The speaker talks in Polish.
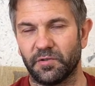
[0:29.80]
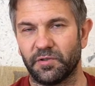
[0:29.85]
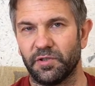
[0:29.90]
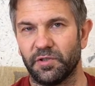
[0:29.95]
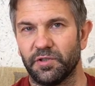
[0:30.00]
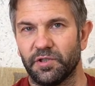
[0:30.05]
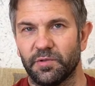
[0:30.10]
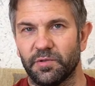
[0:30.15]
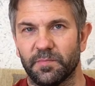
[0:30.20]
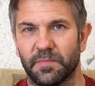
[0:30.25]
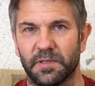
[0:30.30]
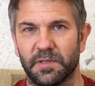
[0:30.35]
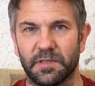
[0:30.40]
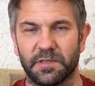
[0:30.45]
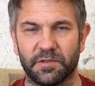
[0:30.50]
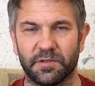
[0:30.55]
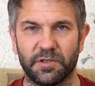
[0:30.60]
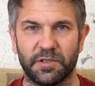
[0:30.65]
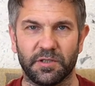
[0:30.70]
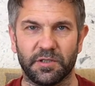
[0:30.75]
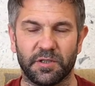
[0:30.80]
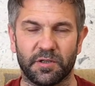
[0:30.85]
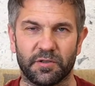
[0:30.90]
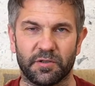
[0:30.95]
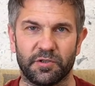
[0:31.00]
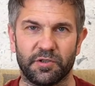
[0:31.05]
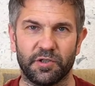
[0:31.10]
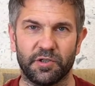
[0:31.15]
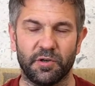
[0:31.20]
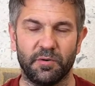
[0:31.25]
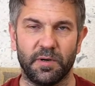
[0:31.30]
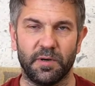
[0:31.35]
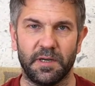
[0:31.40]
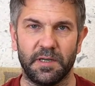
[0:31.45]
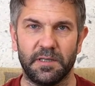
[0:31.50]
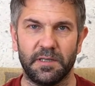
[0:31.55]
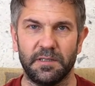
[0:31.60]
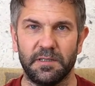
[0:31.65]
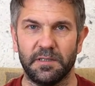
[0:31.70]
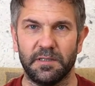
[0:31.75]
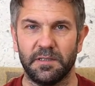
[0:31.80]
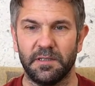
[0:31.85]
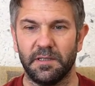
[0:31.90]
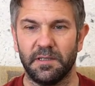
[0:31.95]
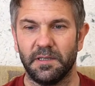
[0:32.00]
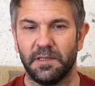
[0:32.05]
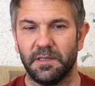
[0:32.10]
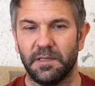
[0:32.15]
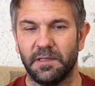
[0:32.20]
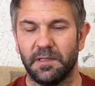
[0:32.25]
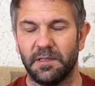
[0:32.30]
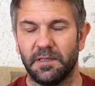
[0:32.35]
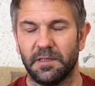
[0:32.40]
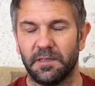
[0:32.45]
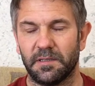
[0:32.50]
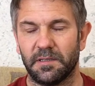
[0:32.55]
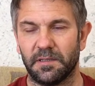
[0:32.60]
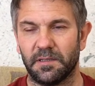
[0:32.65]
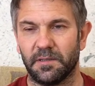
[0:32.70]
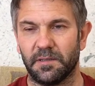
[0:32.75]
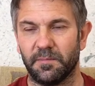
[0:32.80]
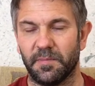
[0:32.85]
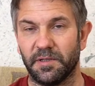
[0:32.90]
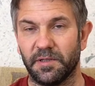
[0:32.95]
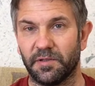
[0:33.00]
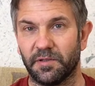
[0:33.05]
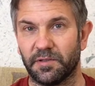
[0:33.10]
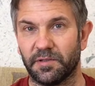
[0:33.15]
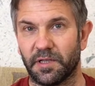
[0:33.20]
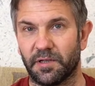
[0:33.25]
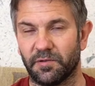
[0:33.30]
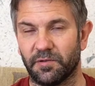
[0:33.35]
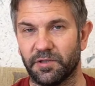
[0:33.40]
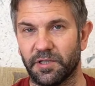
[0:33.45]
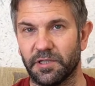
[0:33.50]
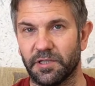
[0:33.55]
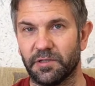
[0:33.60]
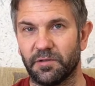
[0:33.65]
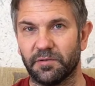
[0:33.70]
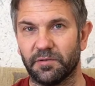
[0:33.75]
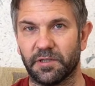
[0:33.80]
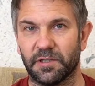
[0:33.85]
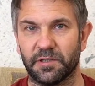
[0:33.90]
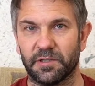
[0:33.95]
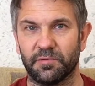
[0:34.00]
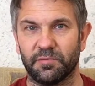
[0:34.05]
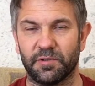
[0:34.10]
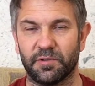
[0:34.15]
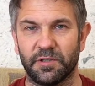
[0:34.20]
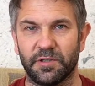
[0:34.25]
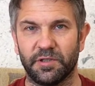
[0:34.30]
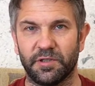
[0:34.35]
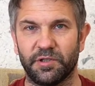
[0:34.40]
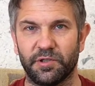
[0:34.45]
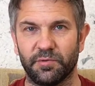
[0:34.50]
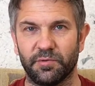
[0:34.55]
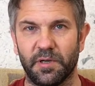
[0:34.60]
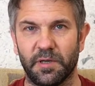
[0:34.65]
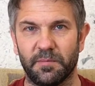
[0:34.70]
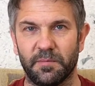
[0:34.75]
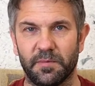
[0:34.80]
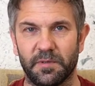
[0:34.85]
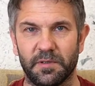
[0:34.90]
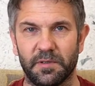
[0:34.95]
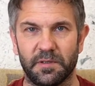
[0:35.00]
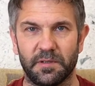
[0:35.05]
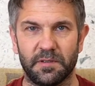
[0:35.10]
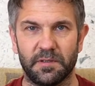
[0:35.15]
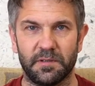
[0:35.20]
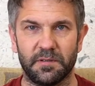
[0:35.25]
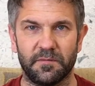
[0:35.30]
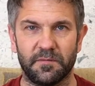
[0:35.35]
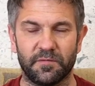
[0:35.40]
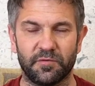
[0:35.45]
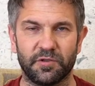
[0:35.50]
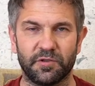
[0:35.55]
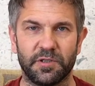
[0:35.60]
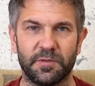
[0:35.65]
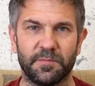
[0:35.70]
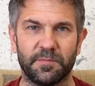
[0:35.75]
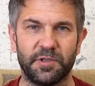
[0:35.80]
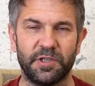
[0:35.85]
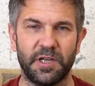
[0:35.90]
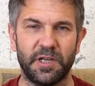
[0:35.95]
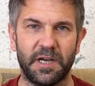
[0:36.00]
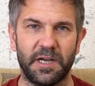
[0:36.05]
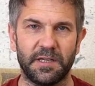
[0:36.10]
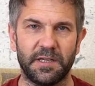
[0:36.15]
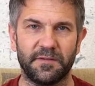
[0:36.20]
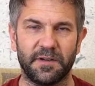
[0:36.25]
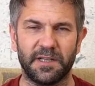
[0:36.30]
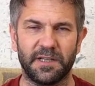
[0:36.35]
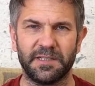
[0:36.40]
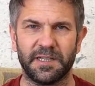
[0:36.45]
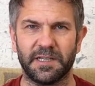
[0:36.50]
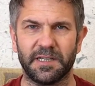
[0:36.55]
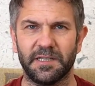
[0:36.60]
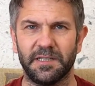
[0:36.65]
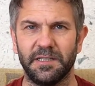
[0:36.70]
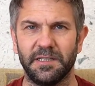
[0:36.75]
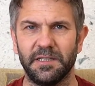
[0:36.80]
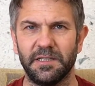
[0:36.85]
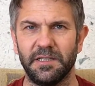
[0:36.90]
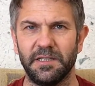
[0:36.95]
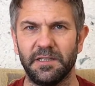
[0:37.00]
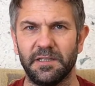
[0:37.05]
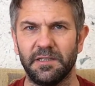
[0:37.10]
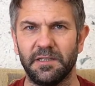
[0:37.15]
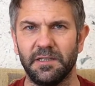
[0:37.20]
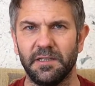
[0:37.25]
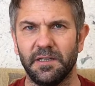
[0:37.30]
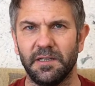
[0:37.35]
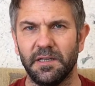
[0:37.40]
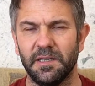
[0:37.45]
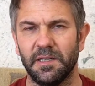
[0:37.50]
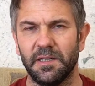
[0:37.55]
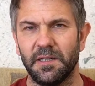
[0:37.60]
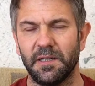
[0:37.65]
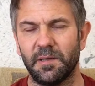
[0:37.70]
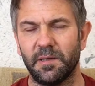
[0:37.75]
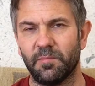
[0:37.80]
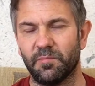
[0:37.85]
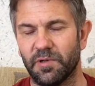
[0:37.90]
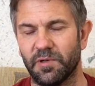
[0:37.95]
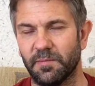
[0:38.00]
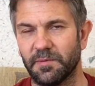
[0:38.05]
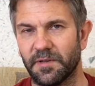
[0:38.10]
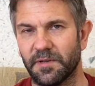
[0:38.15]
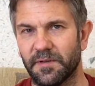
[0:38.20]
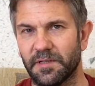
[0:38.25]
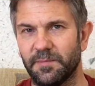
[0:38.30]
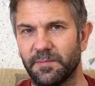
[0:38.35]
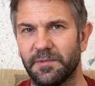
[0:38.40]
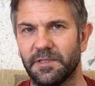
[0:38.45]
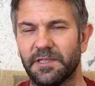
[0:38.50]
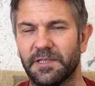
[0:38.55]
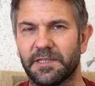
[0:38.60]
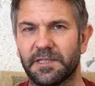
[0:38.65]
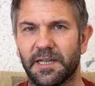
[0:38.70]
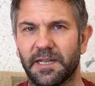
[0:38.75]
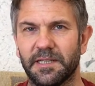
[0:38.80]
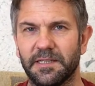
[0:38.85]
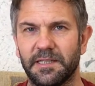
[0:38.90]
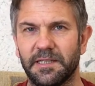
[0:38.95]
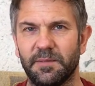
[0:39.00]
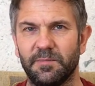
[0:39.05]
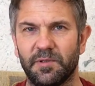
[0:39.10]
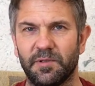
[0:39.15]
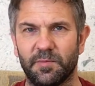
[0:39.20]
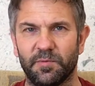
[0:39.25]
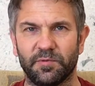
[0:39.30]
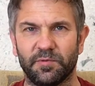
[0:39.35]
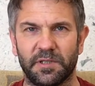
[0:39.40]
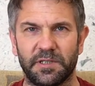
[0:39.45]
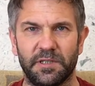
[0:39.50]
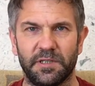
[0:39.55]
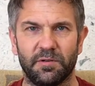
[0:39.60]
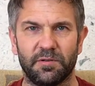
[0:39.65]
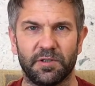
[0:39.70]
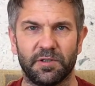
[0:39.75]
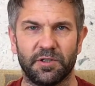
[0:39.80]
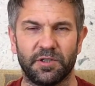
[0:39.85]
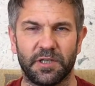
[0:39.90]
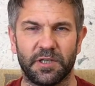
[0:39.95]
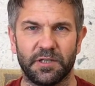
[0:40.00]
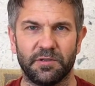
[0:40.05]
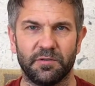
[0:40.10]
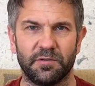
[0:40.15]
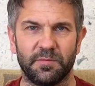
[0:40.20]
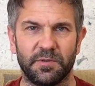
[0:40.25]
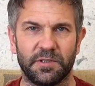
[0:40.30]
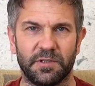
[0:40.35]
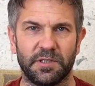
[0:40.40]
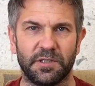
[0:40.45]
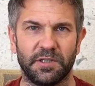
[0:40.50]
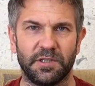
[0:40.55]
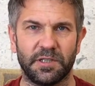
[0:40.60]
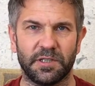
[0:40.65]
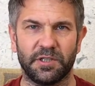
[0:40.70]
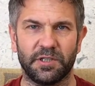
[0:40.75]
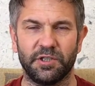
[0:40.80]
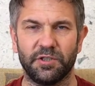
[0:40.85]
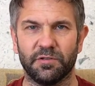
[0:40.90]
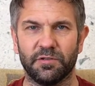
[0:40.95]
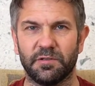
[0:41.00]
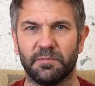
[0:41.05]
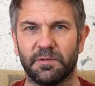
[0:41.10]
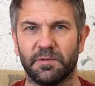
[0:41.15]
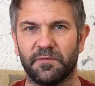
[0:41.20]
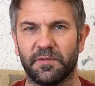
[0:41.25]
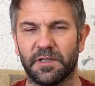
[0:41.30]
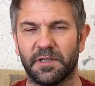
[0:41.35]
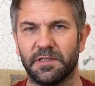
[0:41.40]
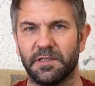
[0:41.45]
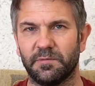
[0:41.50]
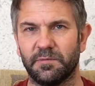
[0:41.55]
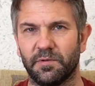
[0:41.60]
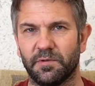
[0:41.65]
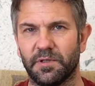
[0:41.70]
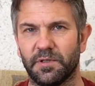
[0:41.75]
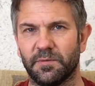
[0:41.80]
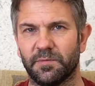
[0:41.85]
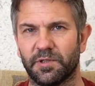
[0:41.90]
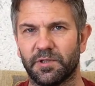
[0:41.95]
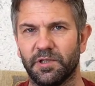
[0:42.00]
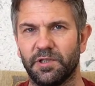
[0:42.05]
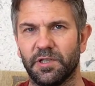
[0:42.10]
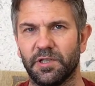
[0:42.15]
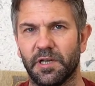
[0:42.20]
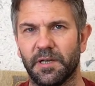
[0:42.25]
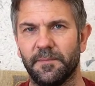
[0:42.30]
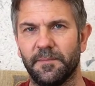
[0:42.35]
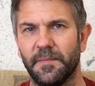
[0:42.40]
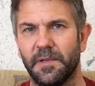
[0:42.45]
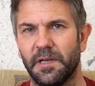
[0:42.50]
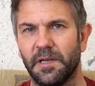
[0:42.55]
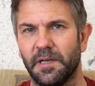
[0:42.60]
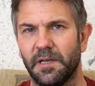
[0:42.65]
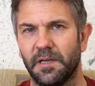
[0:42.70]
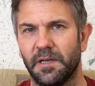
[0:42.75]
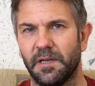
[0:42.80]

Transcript: Chodziliśmy co tydzień do kościoła. Y, będąc jako dziecko też uczestniczyłem y, w różnych mszach, w lekcjach religii. Byłem nawet ministrantem i to był taki okres czasu między gdzieś tak 10 a 12 rokiem życia,